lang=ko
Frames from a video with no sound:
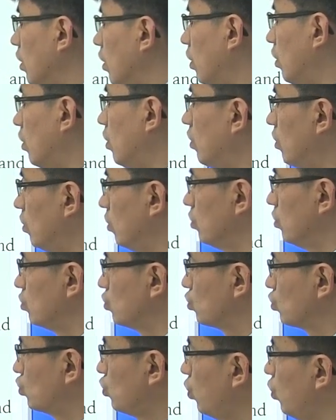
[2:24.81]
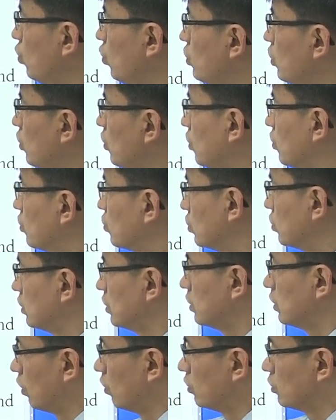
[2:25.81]
어 소녀
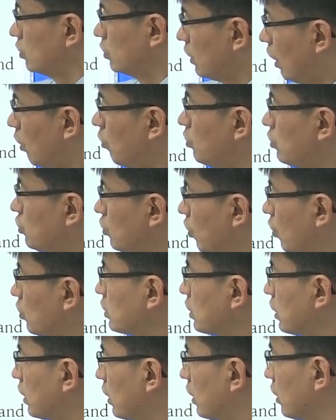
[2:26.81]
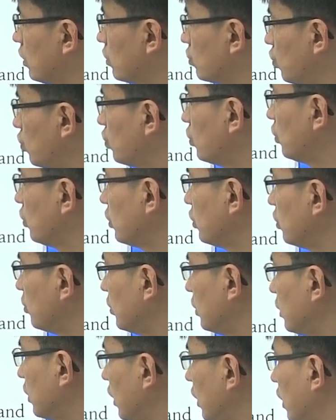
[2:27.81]
어, 나오는 여자의 소녀
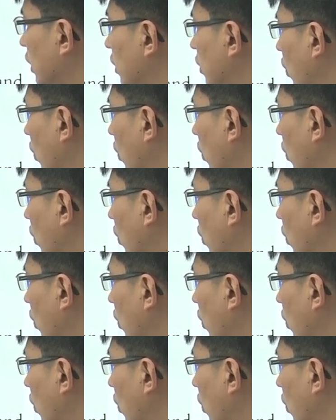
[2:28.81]
이름인데